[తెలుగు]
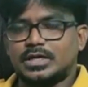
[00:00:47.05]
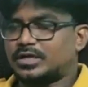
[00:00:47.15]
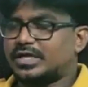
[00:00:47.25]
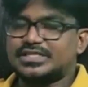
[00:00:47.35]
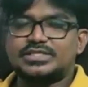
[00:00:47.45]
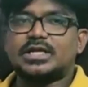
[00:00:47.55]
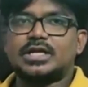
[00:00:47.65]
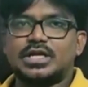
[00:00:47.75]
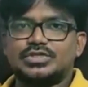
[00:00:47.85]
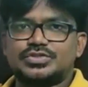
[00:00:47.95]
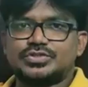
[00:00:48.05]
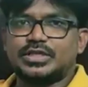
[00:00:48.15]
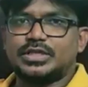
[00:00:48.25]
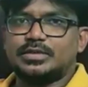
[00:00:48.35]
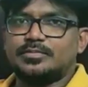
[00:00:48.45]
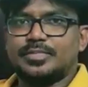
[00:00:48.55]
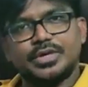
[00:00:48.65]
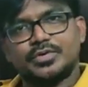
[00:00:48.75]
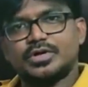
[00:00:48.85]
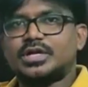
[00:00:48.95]
నాకు ఖచ్చితంగా నచ్చుతుంది
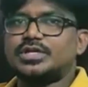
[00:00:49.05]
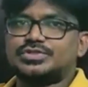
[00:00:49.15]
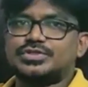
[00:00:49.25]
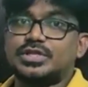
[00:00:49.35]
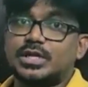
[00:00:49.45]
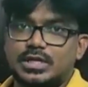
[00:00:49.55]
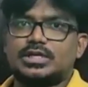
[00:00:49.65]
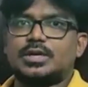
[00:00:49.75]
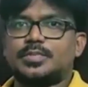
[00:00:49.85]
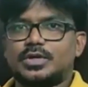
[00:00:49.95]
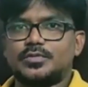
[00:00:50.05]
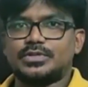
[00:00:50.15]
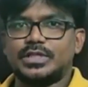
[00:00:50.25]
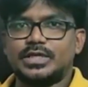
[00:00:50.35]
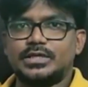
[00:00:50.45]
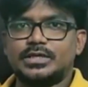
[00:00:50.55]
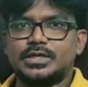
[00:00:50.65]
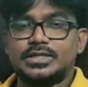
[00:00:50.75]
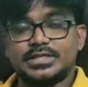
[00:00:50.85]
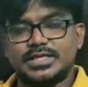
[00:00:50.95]
మీకు కూడా నచ్చుతుందని నాకు నమ్మకం ఉంది
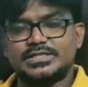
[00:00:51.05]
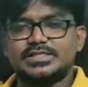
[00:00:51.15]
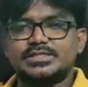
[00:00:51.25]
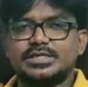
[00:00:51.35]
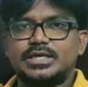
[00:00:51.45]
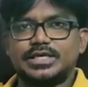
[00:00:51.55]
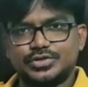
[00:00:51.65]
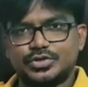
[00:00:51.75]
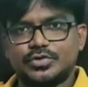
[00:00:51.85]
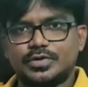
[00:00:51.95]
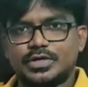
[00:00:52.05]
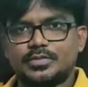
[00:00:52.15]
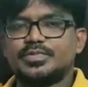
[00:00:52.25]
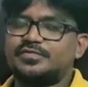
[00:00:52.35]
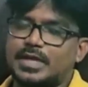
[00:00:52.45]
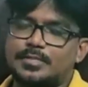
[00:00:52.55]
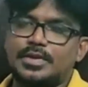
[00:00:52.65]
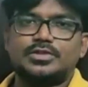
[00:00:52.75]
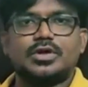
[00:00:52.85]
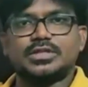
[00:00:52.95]
దయచేసి ఈ శుక్రవారం మీ
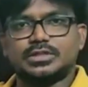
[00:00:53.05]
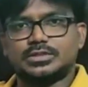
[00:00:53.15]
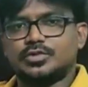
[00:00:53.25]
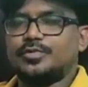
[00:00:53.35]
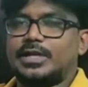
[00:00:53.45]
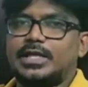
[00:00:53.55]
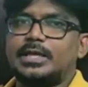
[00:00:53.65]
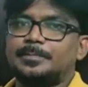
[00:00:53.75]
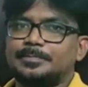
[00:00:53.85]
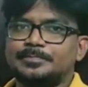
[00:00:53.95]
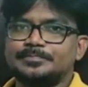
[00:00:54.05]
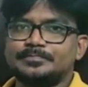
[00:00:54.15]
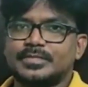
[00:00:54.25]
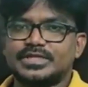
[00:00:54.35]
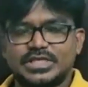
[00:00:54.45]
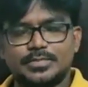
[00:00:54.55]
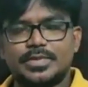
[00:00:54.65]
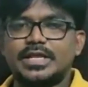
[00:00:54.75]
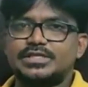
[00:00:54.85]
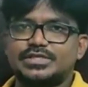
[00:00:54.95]
ఫ్యామిలీతో అందరితో వెళ్ళి
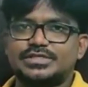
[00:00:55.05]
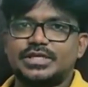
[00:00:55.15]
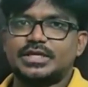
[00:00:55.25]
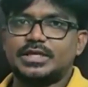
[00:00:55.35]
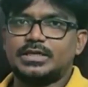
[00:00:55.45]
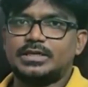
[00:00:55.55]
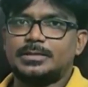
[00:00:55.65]
సినిమాని ఎంజాయ్ చేయండి